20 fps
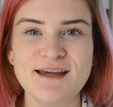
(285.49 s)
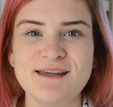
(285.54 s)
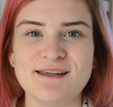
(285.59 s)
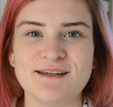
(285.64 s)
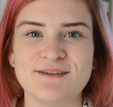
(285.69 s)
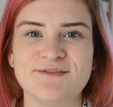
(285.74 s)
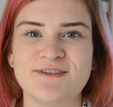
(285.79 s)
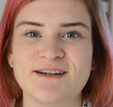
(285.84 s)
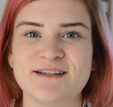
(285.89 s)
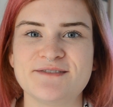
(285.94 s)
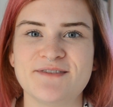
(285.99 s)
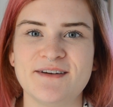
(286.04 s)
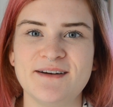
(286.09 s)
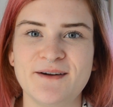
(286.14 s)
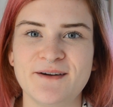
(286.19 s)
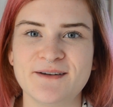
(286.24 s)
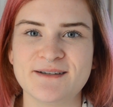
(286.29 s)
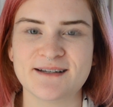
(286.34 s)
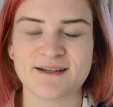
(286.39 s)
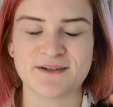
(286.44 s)
Jedenfalls, wenn
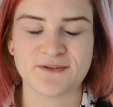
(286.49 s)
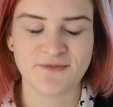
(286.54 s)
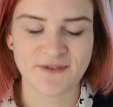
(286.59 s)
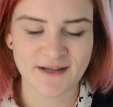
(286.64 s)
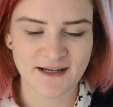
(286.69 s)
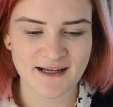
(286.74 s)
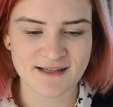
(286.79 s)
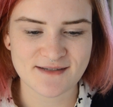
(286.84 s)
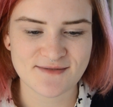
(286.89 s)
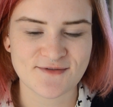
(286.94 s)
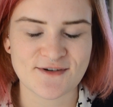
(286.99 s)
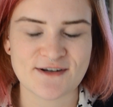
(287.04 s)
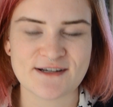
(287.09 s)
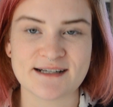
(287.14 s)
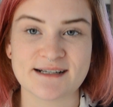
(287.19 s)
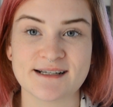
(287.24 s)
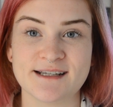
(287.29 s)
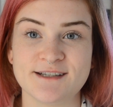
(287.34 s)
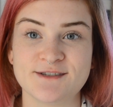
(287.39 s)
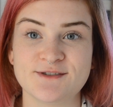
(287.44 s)
ihr euch tätowieren lassen wollt,
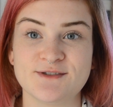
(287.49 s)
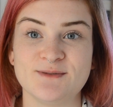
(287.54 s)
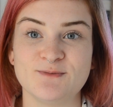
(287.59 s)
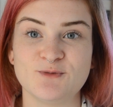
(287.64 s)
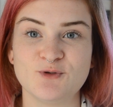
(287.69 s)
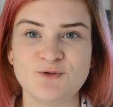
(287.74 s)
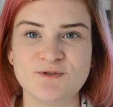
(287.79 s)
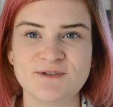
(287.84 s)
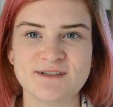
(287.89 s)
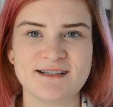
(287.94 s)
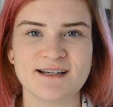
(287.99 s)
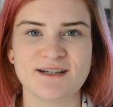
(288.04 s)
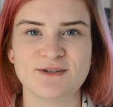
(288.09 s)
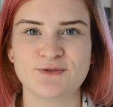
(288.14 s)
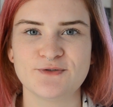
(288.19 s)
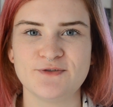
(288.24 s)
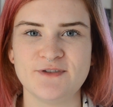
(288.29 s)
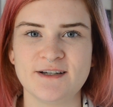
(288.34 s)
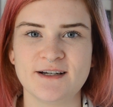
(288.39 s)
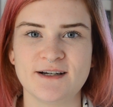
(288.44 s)
dann geht zu einem guten
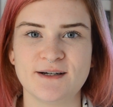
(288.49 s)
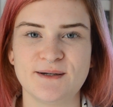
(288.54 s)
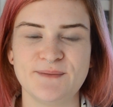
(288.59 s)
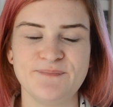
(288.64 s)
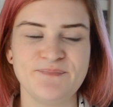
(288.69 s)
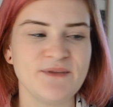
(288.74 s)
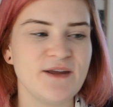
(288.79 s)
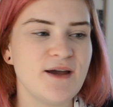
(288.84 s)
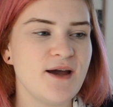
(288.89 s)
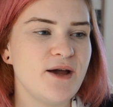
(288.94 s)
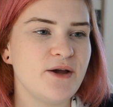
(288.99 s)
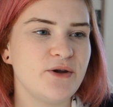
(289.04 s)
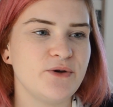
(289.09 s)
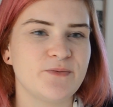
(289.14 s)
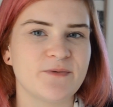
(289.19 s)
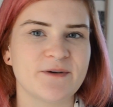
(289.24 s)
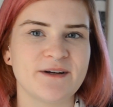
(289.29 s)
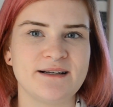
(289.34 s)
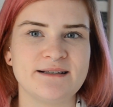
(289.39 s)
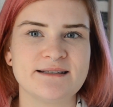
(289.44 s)
Tätowierer.
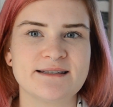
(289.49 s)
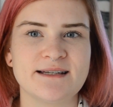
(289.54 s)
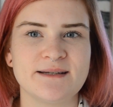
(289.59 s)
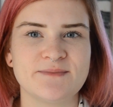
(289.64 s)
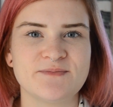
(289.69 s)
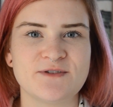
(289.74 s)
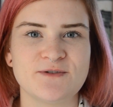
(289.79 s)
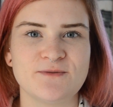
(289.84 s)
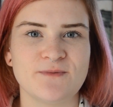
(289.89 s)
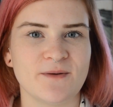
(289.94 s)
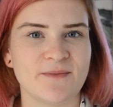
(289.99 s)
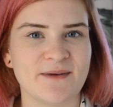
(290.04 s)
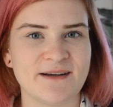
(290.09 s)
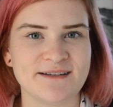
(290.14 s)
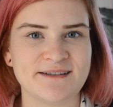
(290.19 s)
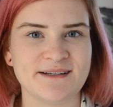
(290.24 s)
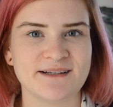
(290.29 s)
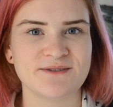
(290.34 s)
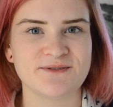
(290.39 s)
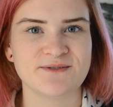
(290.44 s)
Übrigens gibt es über
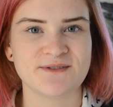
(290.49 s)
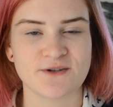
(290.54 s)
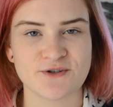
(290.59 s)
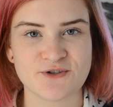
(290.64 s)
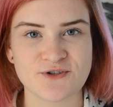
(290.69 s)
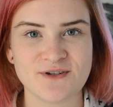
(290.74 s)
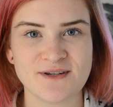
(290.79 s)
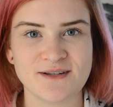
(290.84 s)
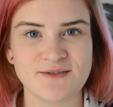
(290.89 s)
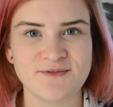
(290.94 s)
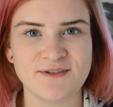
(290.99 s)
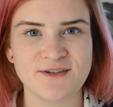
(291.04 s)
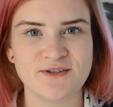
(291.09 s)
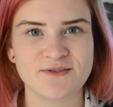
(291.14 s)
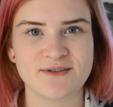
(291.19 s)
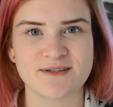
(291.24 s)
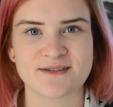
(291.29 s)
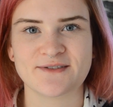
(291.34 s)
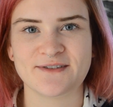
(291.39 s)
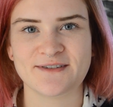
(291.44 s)
meine Tattoos auch schon ein
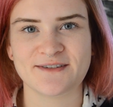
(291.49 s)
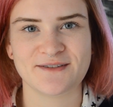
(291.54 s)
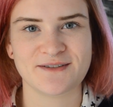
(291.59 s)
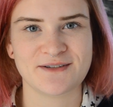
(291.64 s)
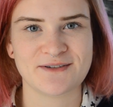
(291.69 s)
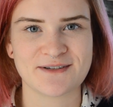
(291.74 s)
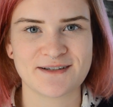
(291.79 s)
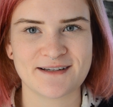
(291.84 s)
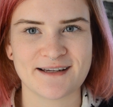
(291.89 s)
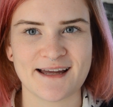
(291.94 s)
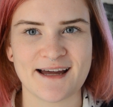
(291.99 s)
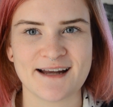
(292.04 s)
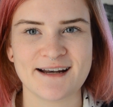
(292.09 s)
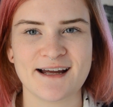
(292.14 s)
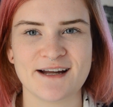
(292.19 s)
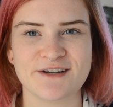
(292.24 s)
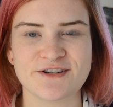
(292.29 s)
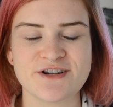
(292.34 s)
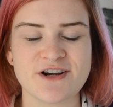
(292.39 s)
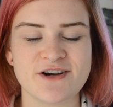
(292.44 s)
Video, das könnt ihr euch auch gerne
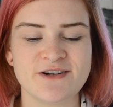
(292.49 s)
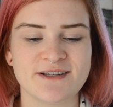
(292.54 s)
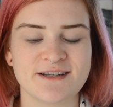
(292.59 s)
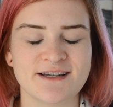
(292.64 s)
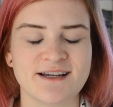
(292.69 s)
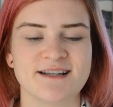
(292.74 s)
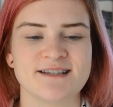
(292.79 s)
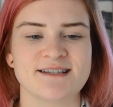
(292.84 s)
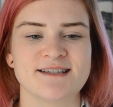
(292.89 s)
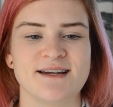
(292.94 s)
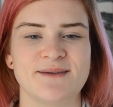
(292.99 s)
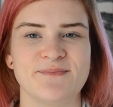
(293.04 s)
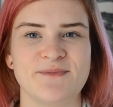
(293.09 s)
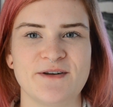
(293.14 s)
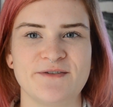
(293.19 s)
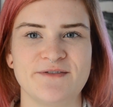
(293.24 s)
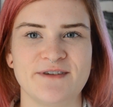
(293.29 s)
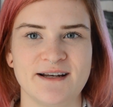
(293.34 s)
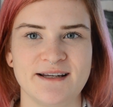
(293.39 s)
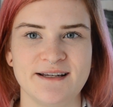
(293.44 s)
anschauen. Ich kann es ja
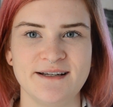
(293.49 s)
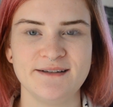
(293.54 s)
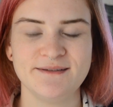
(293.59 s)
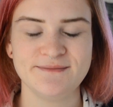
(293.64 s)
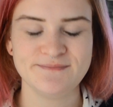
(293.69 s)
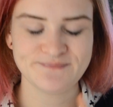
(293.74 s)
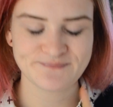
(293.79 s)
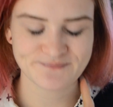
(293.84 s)
mal verlinken.